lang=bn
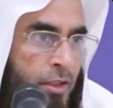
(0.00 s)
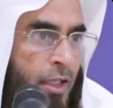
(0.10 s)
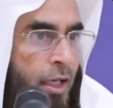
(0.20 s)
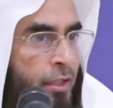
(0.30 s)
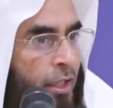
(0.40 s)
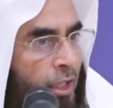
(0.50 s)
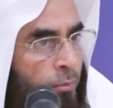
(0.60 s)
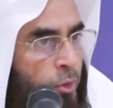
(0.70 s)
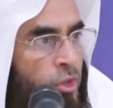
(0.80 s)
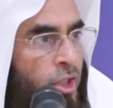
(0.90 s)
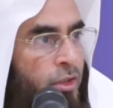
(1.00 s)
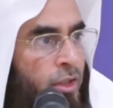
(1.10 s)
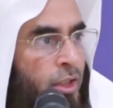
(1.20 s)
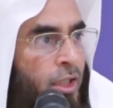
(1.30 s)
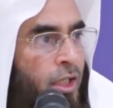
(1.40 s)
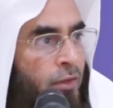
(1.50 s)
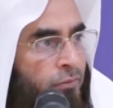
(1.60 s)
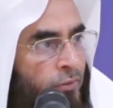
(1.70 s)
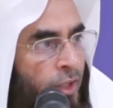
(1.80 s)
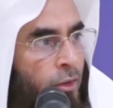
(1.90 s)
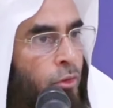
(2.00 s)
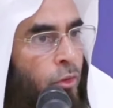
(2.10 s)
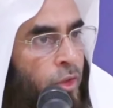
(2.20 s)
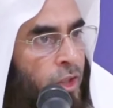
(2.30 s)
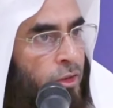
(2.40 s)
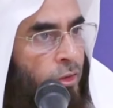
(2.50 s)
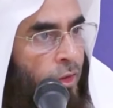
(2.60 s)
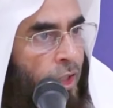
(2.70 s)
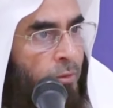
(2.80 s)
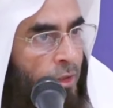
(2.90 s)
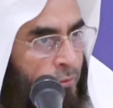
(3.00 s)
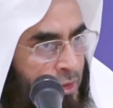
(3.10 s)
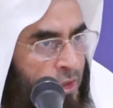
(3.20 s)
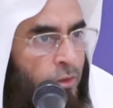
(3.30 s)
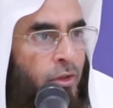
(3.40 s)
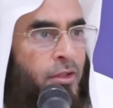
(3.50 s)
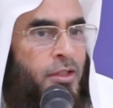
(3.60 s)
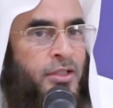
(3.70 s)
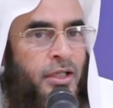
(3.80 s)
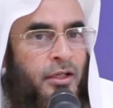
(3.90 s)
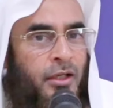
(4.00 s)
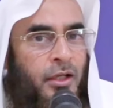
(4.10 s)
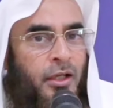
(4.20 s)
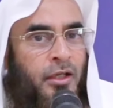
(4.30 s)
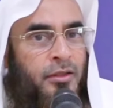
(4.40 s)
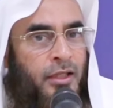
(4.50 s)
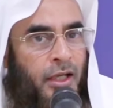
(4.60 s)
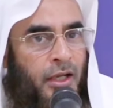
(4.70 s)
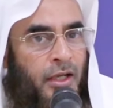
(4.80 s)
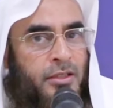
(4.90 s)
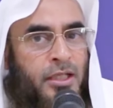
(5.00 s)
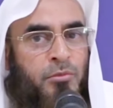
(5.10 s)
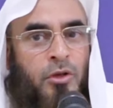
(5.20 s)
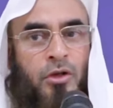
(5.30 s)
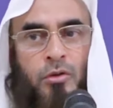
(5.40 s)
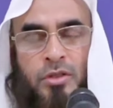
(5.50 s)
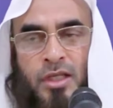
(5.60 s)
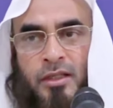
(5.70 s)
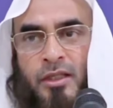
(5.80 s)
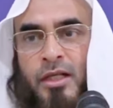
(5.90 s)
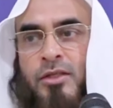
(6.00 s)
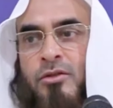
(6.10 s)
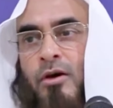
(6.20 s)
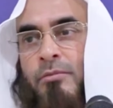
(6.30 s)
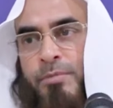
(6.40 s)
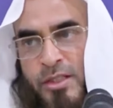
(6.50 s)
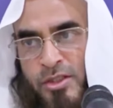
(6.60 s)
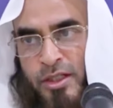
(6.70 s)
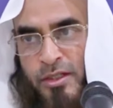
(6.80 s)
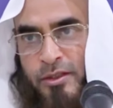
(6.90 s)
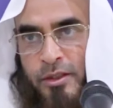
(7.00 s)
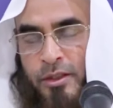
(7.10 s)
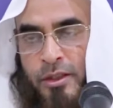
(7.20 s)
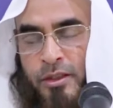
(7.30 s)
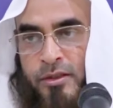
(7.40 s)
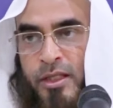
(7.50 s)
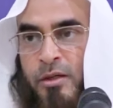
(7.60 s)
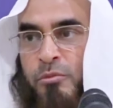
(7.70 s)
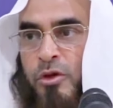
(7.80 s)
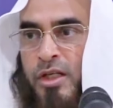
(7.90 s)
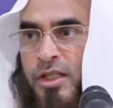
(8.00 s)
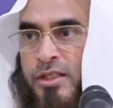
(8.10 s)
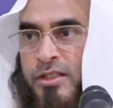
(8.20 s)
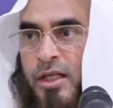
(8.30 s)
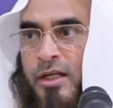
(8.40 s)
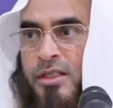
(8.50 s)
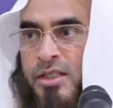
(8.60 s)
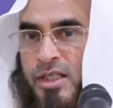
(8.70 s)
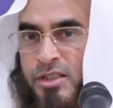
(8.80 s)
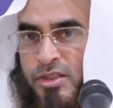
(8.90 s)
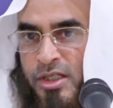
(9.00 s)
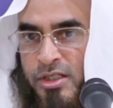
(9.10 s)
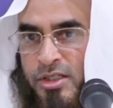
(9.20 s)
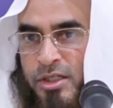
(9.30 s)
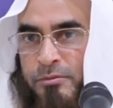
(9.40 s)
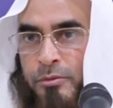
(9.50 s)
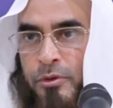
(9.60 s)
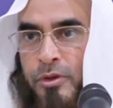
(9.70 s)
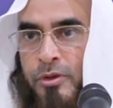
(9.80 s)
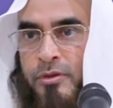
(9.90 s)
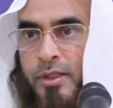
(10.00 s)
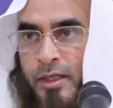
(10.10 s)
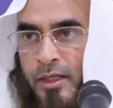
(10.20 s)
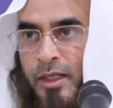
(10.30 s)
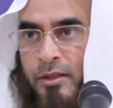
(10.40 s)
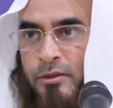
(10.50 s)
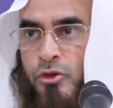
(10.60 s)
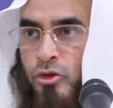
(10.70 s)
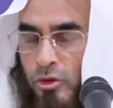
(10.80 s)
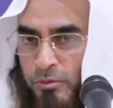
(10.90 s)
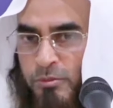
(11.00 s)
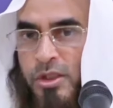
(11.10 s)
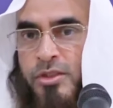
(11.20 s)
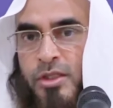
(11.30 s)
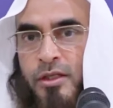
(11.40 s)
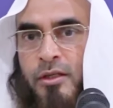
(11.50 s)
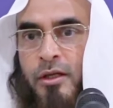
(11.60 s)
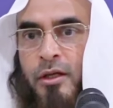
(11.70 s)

যারা টাকা পয়সা দিয়ে ইফতার খরিদ করার ব্যবস্থা করে দিচ্ছেন তারা যেমন রোজাদারে সব পাচ্ছেন তেমনি যারা স্বেচ্ছাসেবক তারা শ্রম দিচ্ছেন